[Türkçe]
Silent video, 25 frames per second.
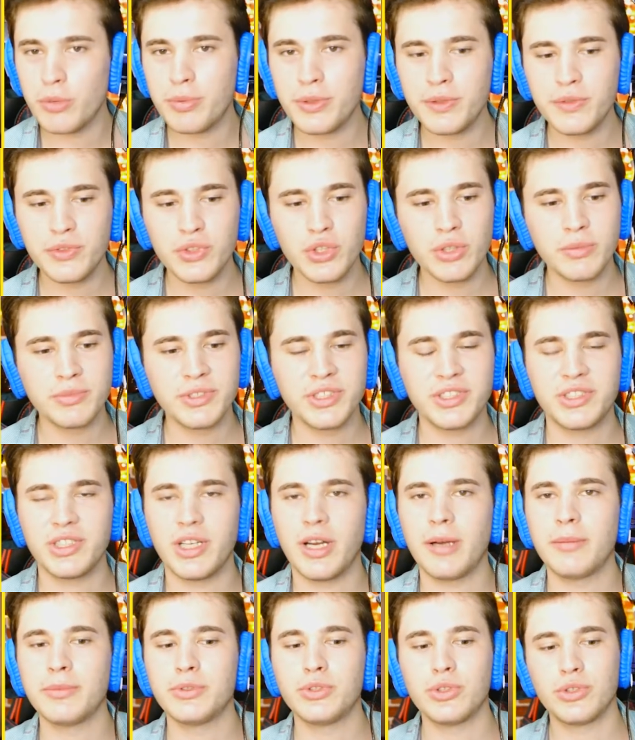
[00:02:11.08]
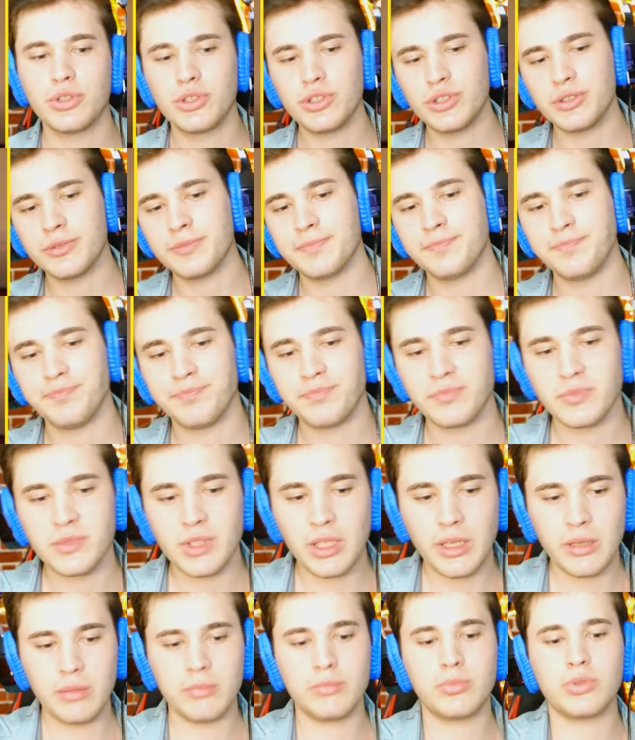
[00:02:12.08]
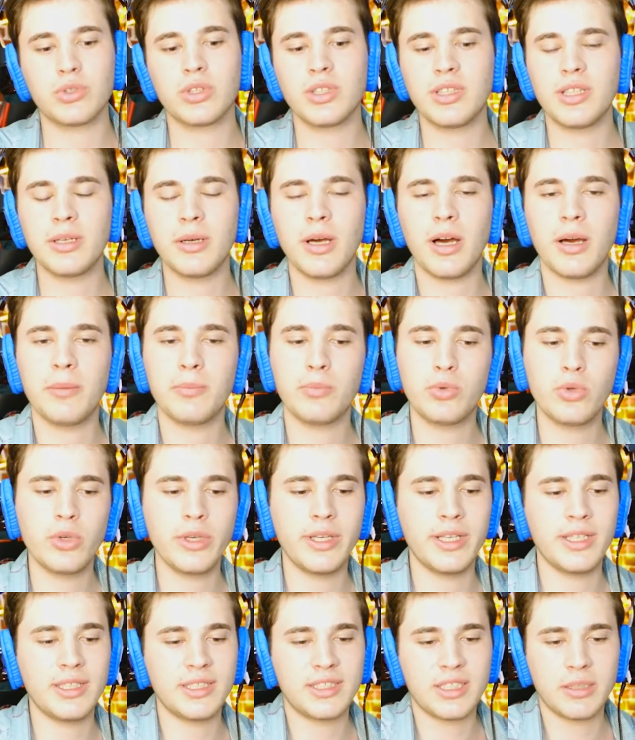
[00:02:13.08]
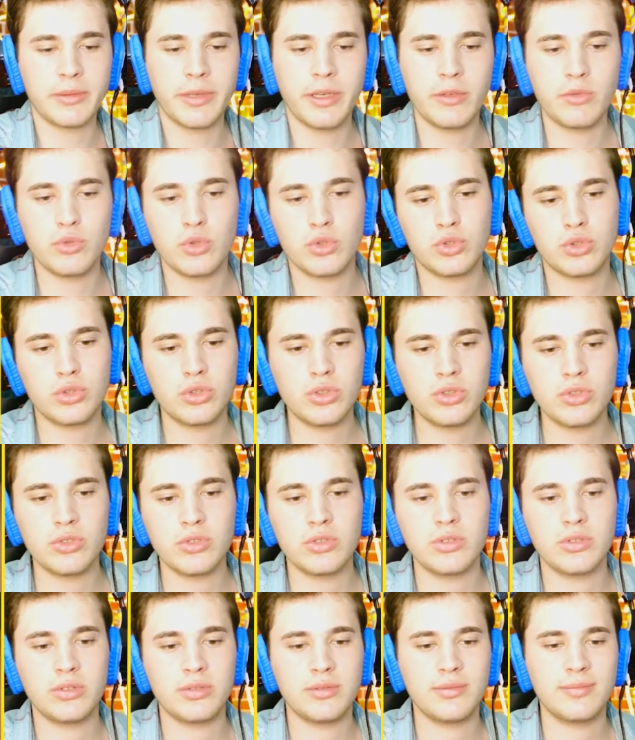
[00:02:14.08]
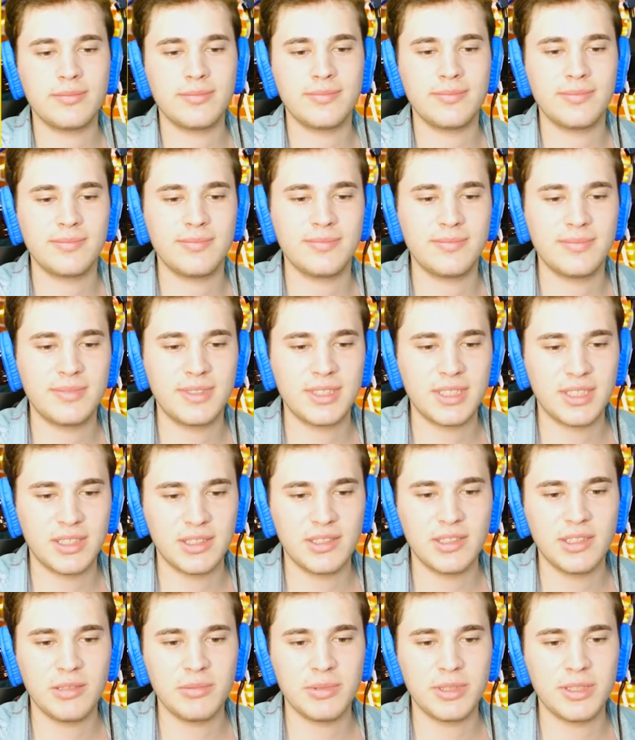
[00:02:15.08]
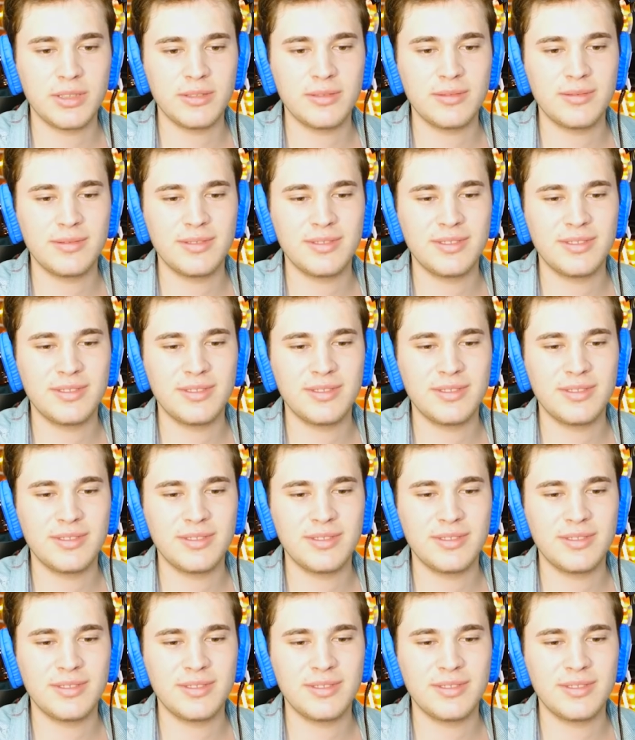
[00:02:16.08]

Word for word: öbür videomuza devam ediyoruz. Burada da bu ASMR videosu sıkıntılı bir.